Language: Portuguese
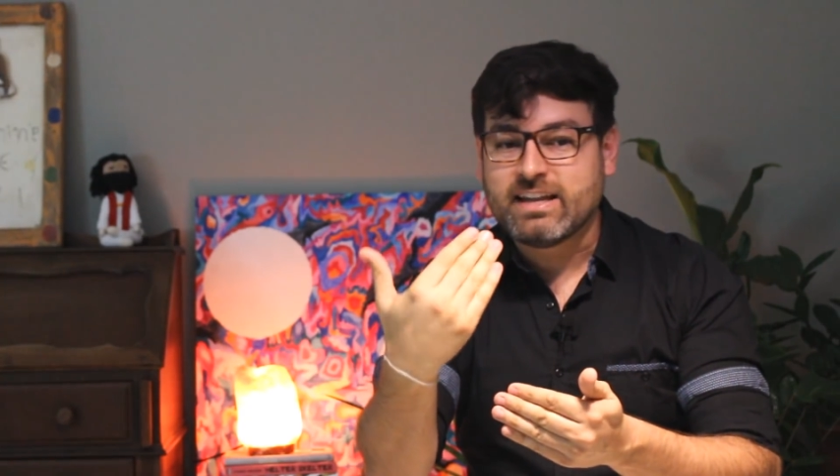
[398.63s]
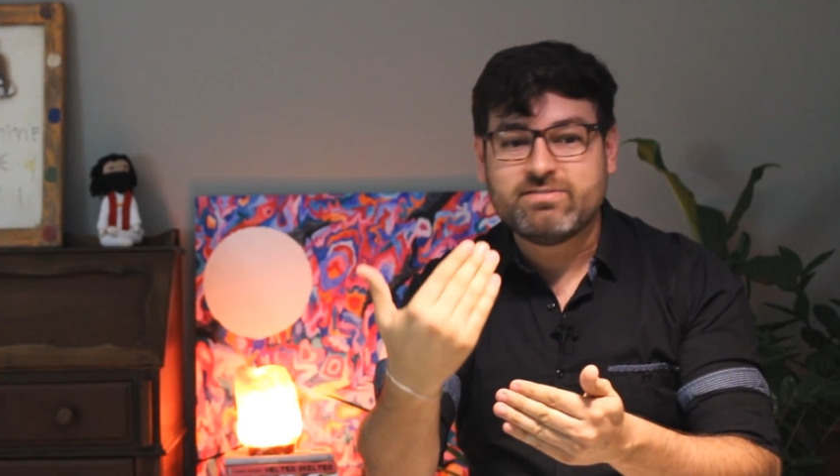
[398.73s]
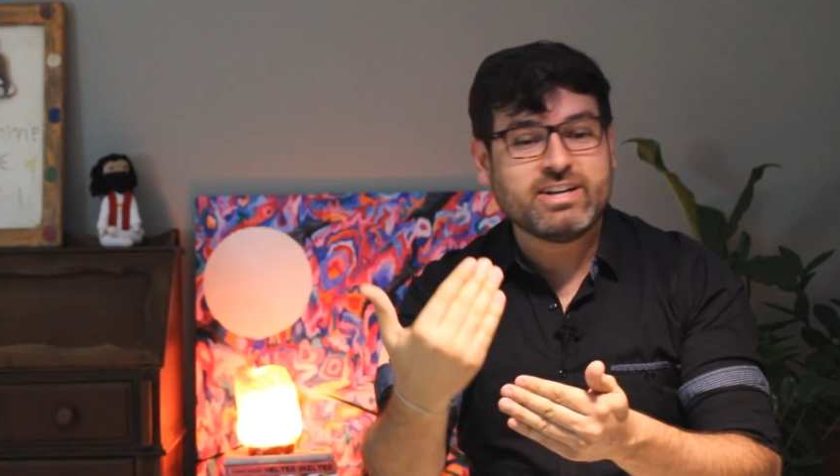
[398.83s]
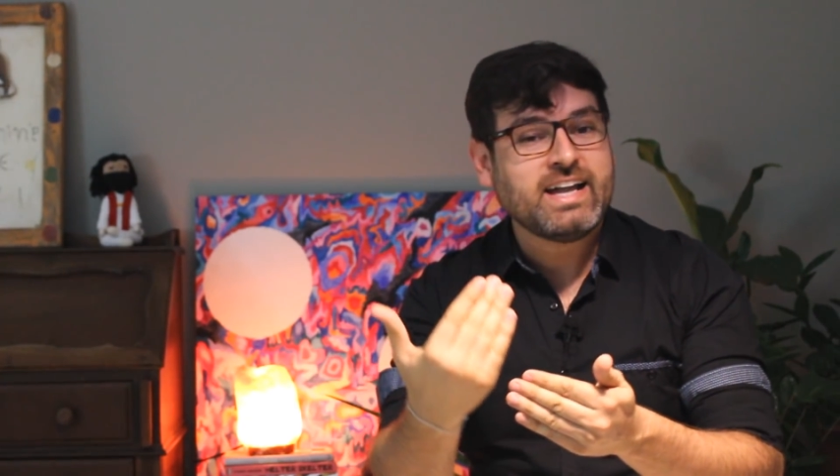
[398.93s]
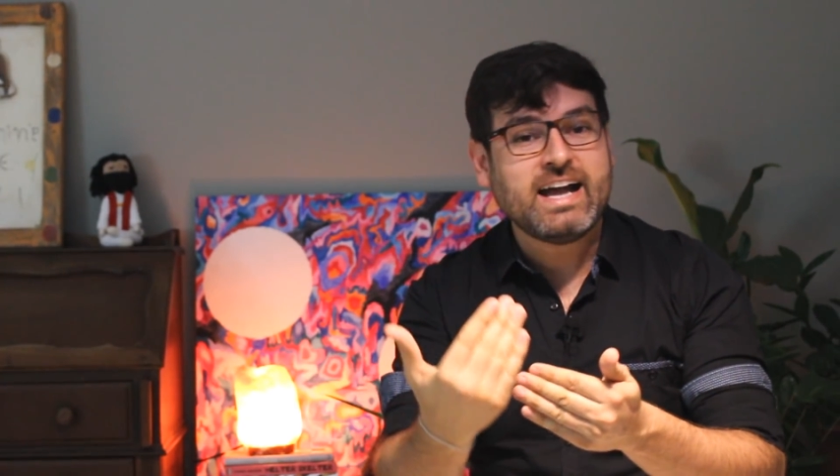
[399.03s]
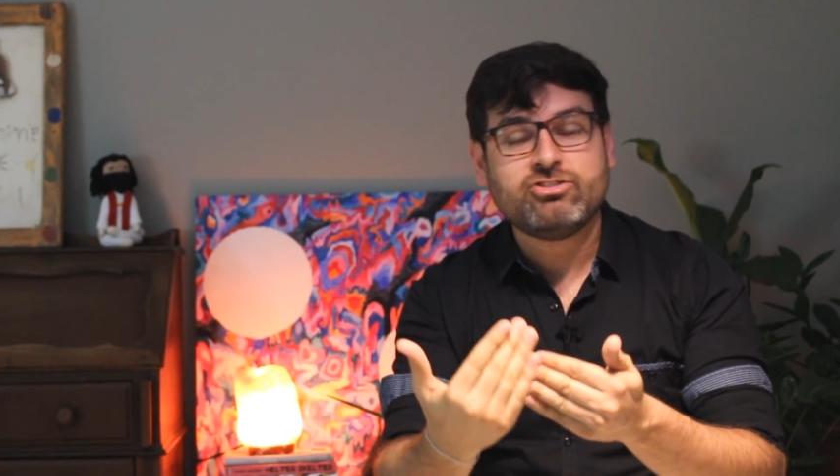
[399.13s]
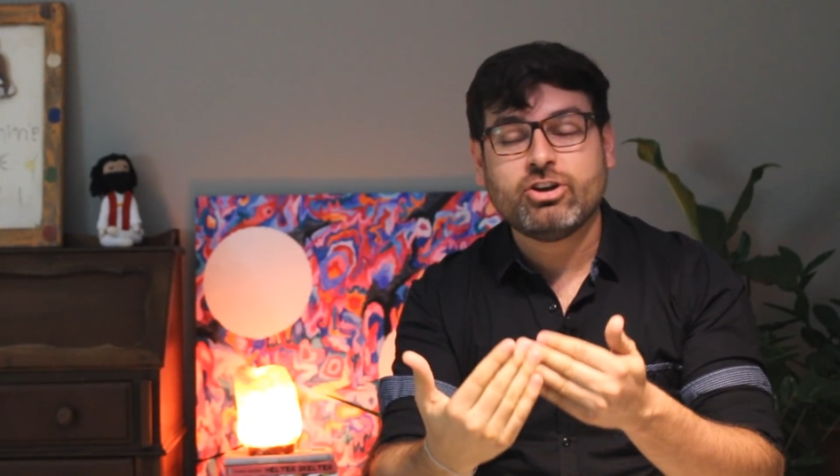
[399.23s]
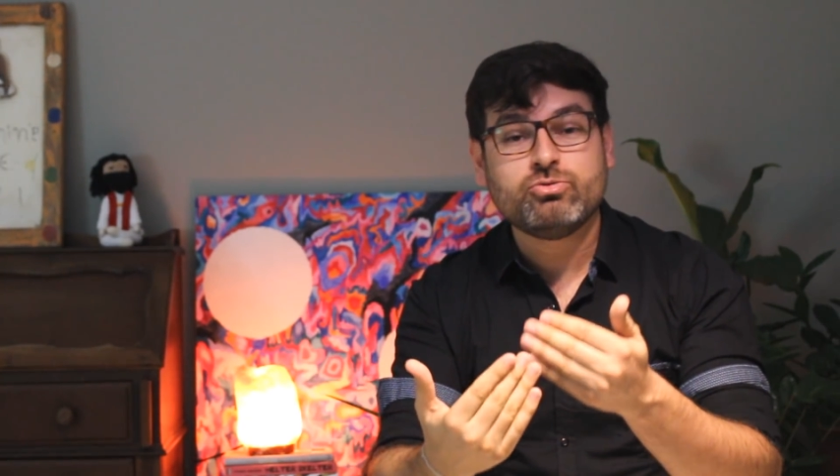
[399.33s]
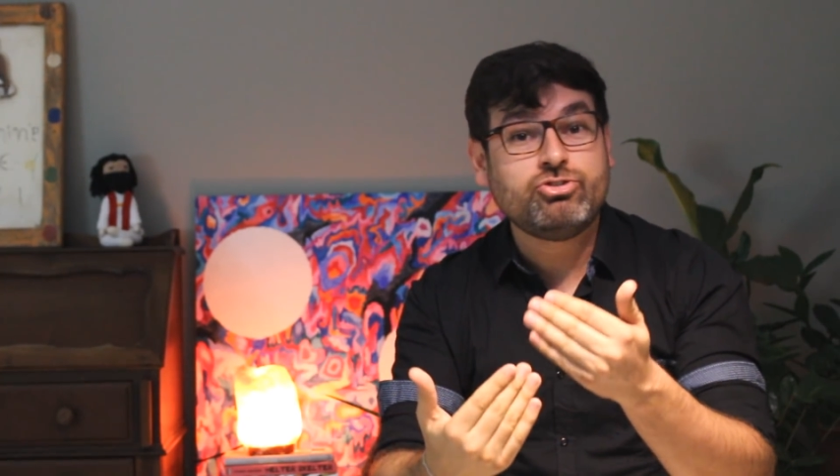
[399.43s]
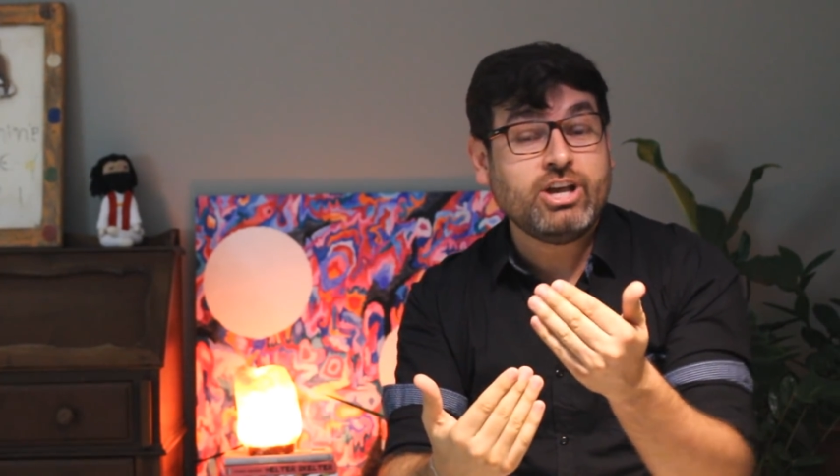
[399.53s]
na verdade,
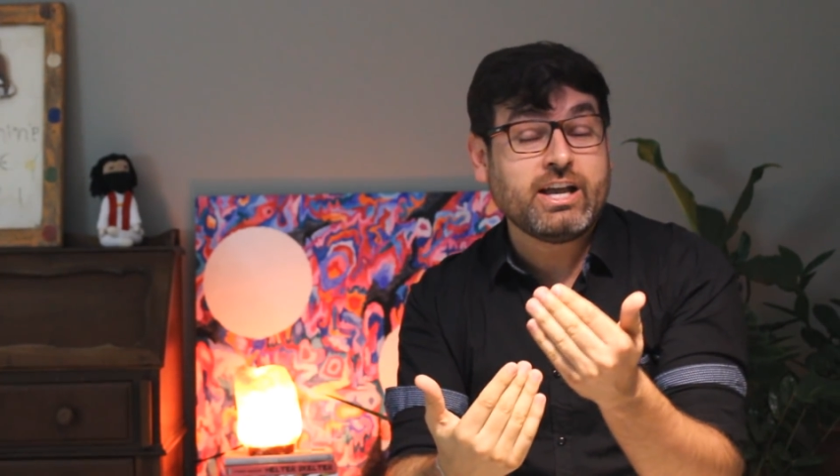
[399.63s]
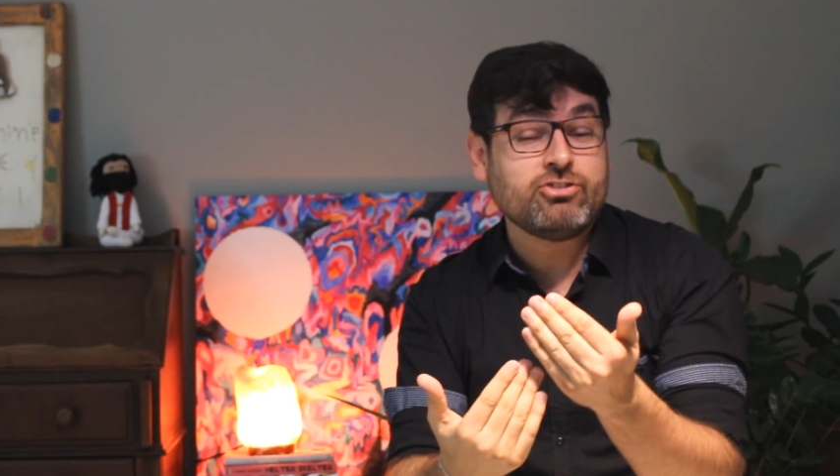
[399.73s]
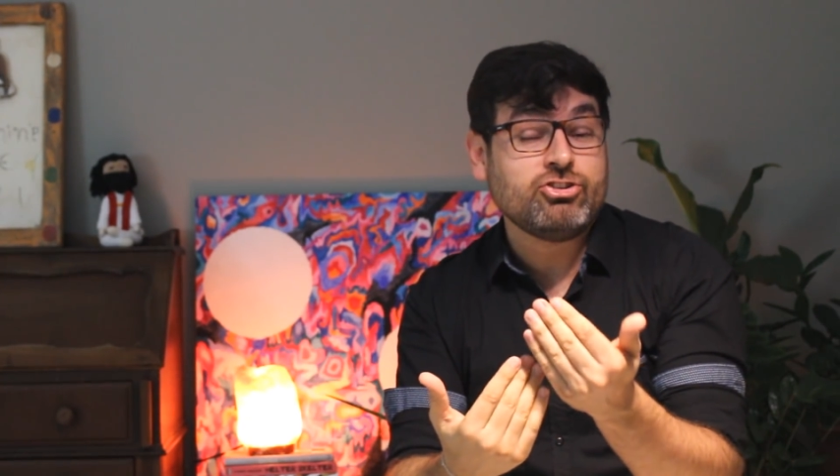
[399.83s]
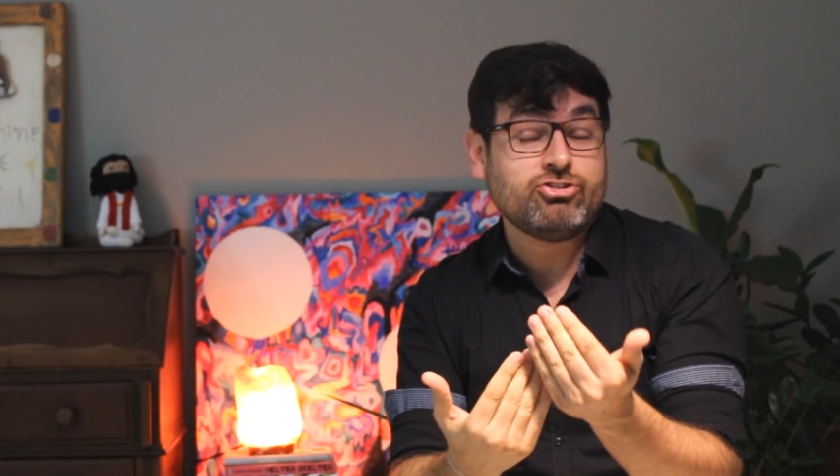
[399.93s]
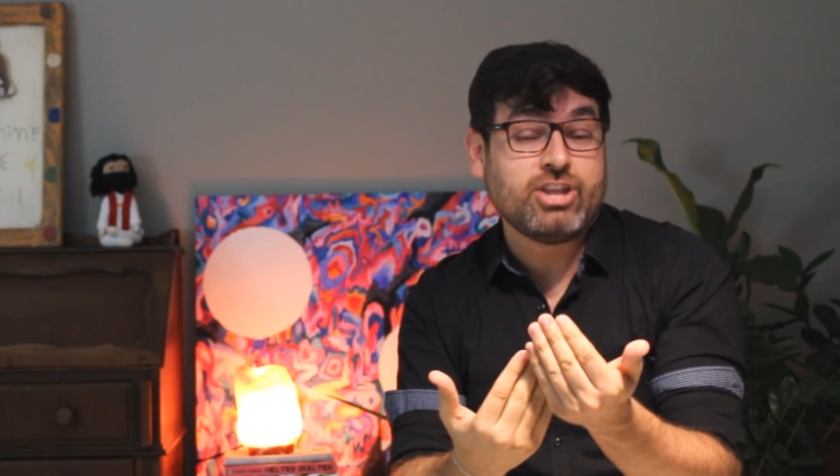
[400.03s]
é um dia que a gente